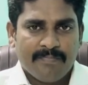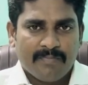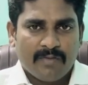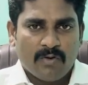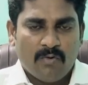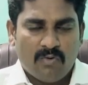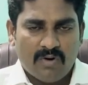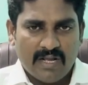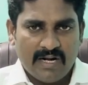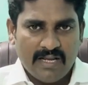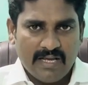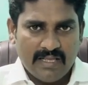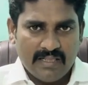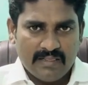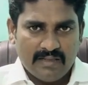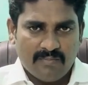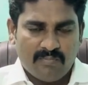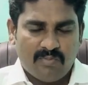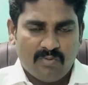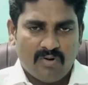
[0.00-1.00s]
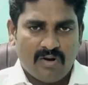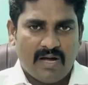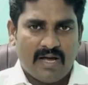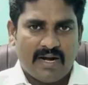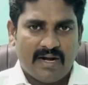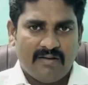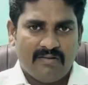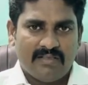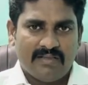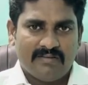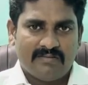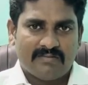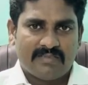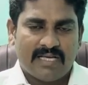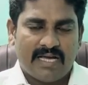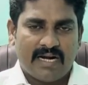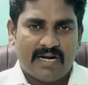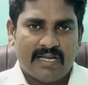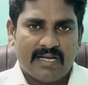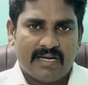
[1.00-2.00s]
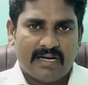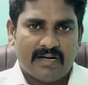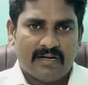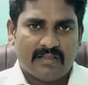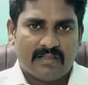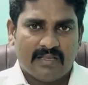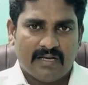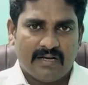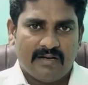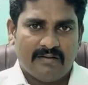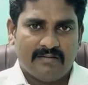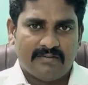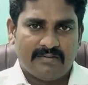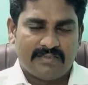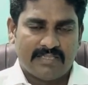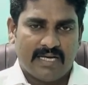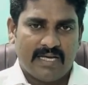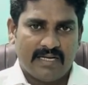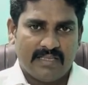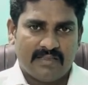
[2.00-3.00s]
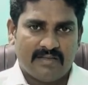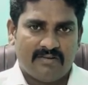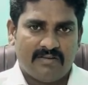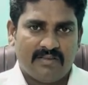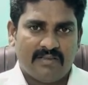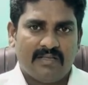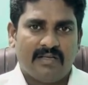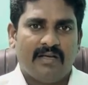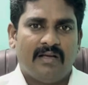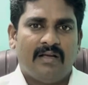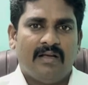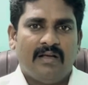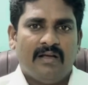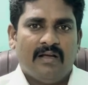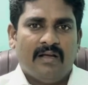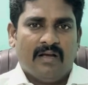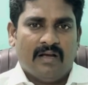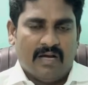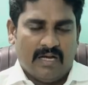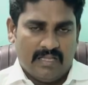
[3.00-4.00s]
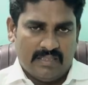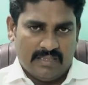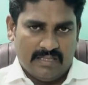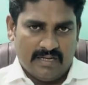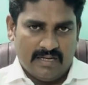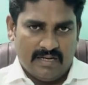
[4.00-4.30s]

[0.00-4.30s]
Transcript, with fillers: உடனே இந்த புகாரை வந்து விசாரணைக்கு எடுத்த விசாரித்த வந்து அந்த